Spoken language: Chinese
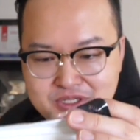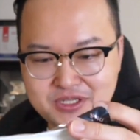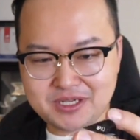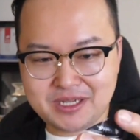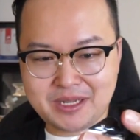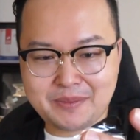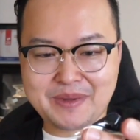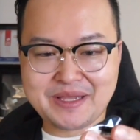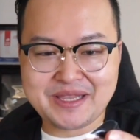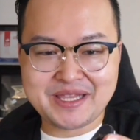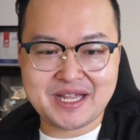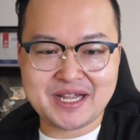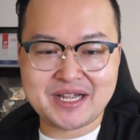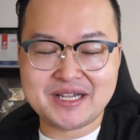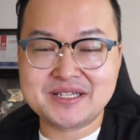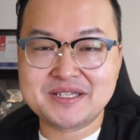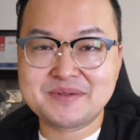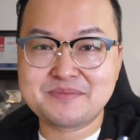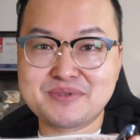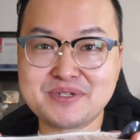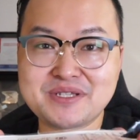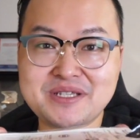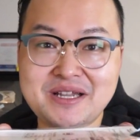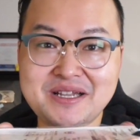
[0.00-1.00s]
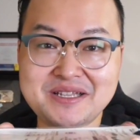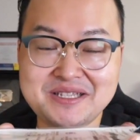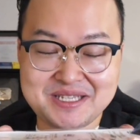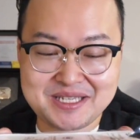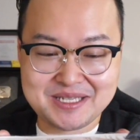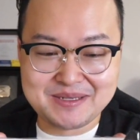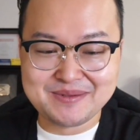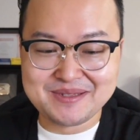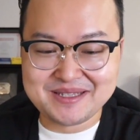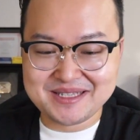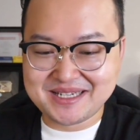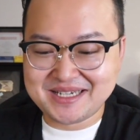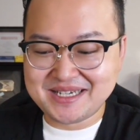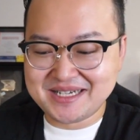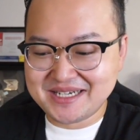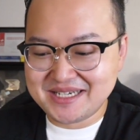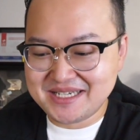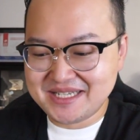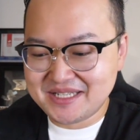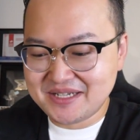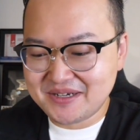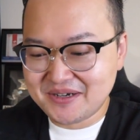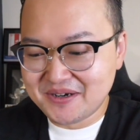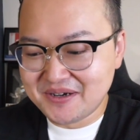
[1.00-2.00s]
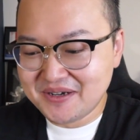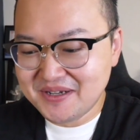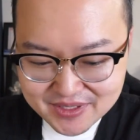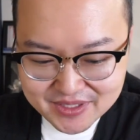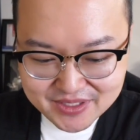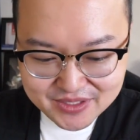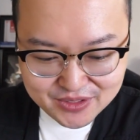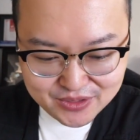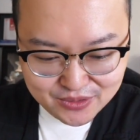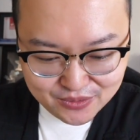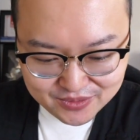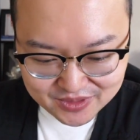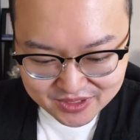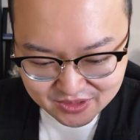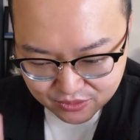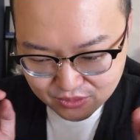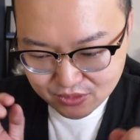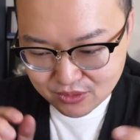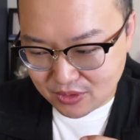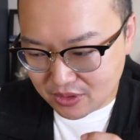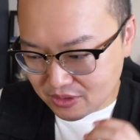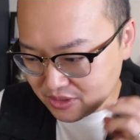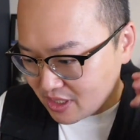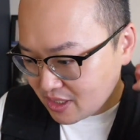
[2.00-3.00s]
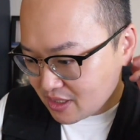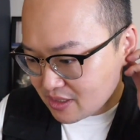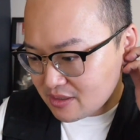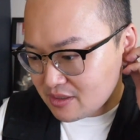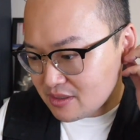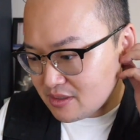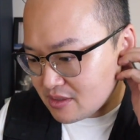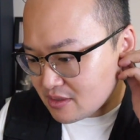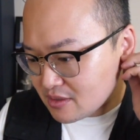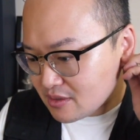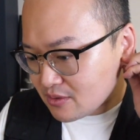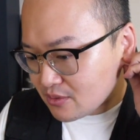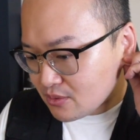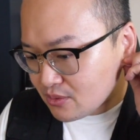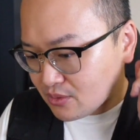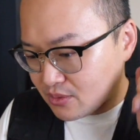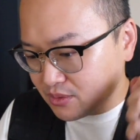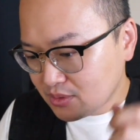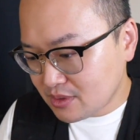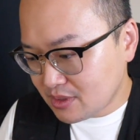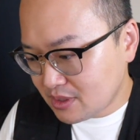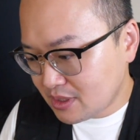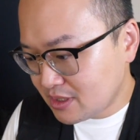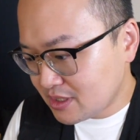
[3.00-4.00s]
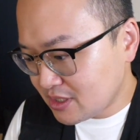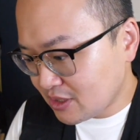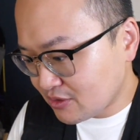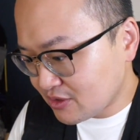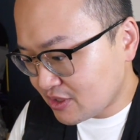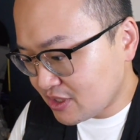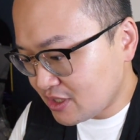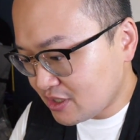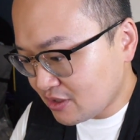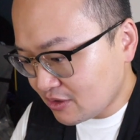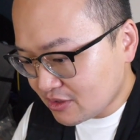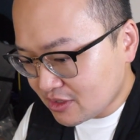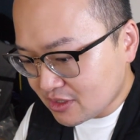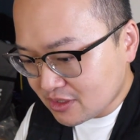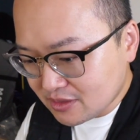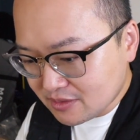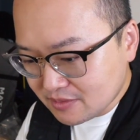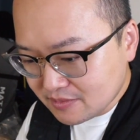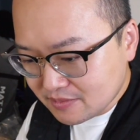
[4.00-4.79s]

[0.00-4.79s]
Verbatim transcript: 真的还蛮烫，不知道是不是可以的哦。反正总之，哦，好烫，哦，小心小心。